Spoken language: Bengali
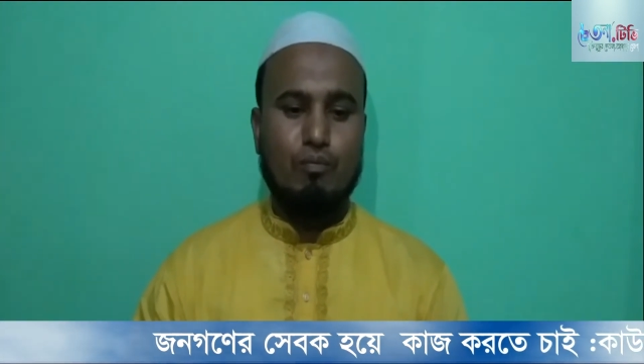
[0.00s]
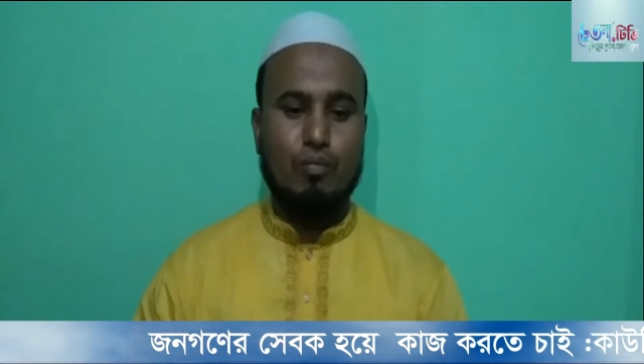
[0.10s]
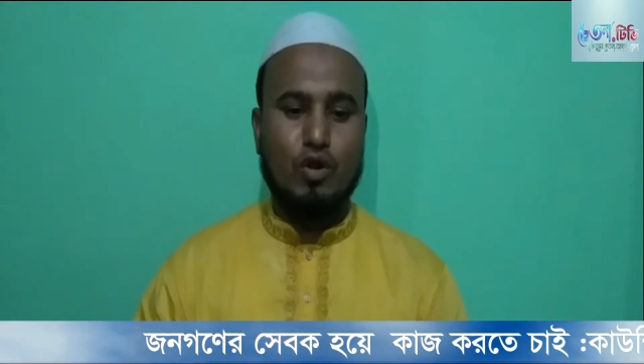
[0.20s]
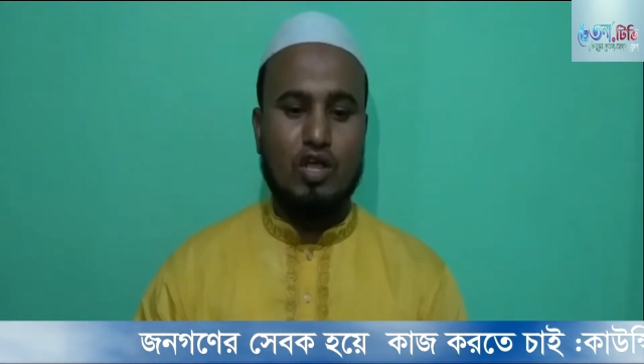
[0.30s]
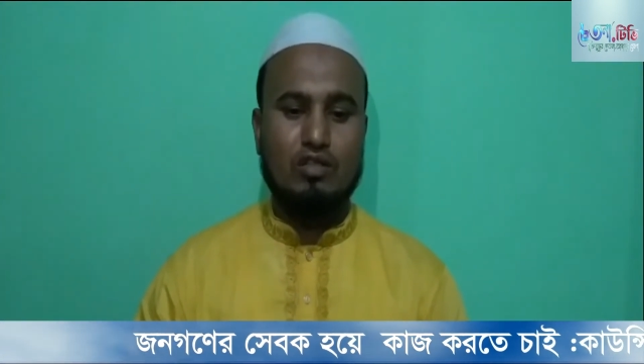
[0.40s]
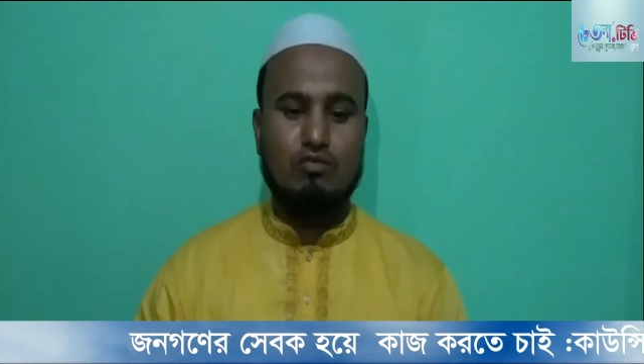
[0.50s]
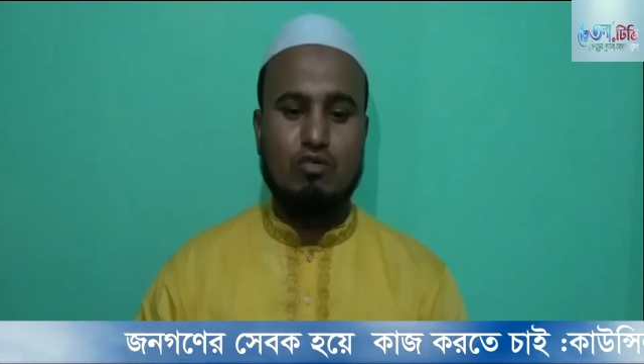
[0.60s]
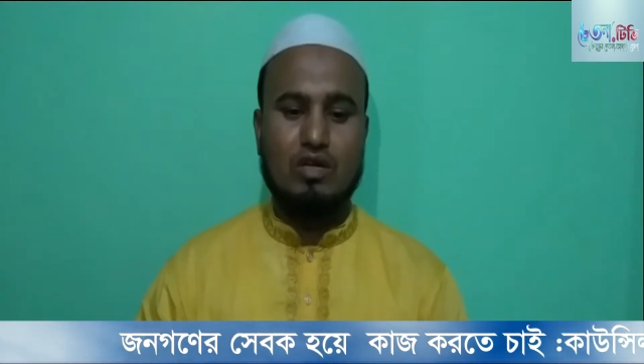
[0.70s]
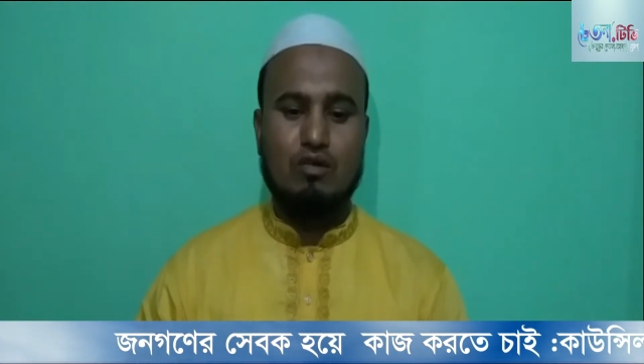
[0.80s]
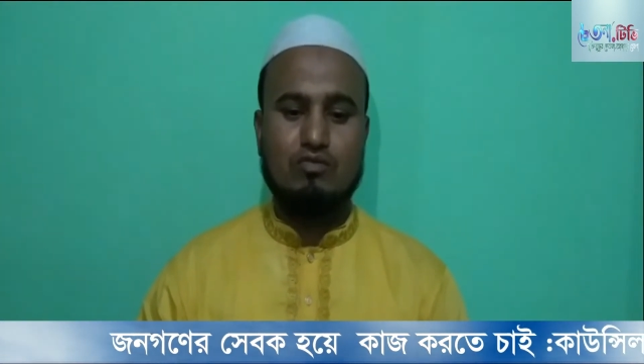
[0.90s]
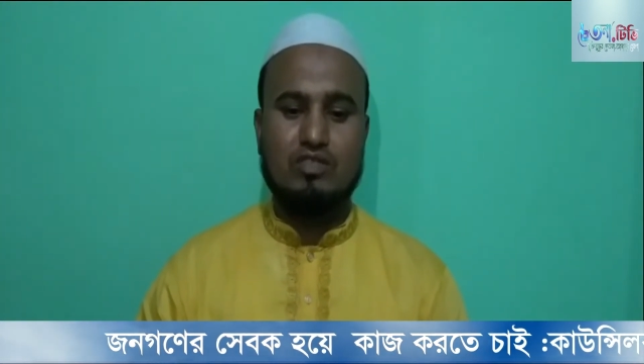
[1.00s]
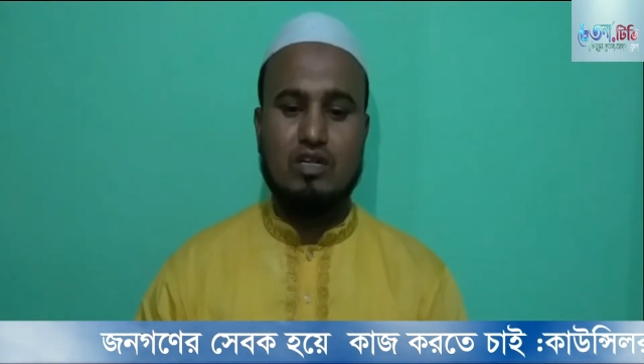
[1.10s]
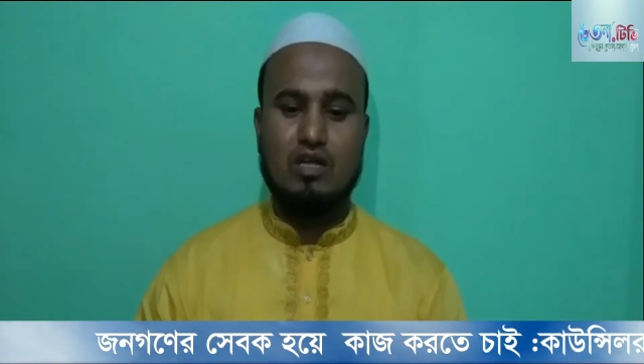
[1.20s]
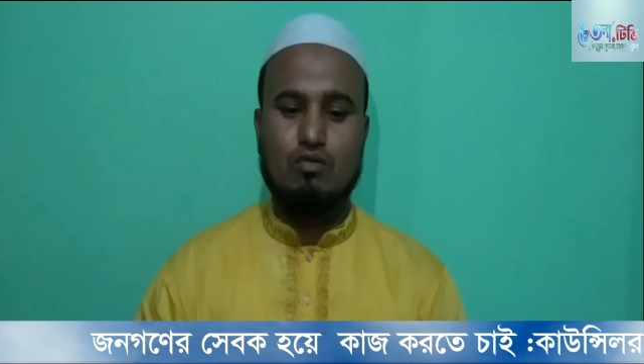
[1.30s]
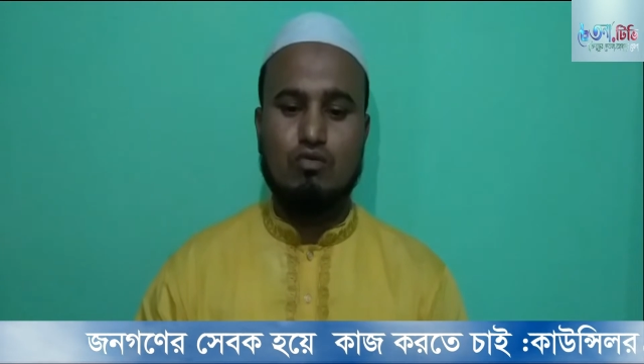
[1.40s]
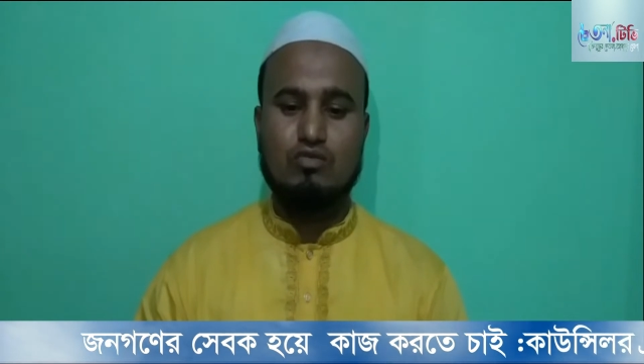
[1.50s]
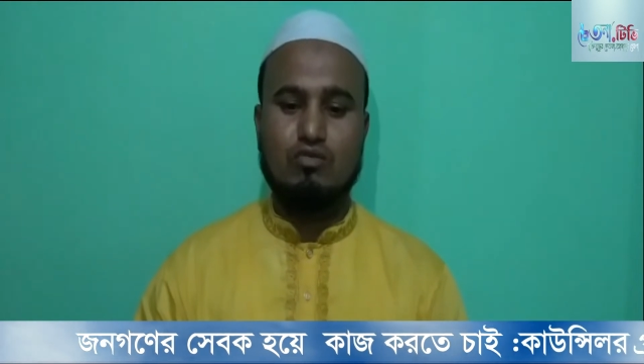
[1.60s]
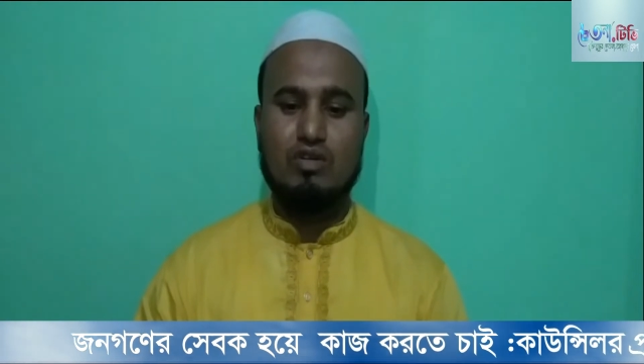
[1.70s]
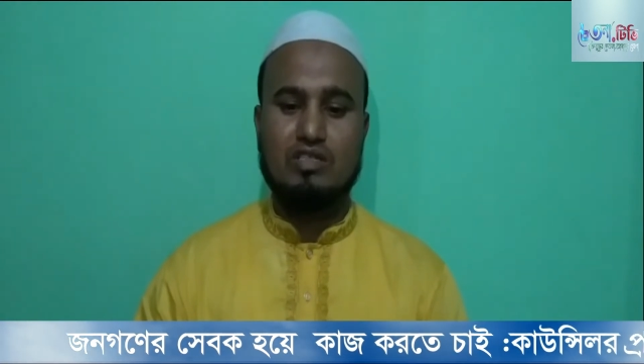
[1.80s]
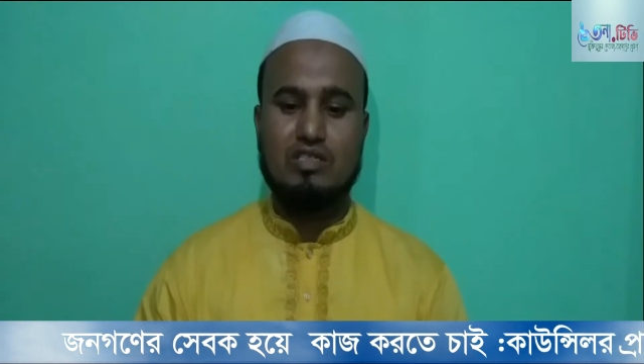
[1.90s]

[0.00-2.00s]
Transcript: প্রয়াত কাউন্সিলর নজরুল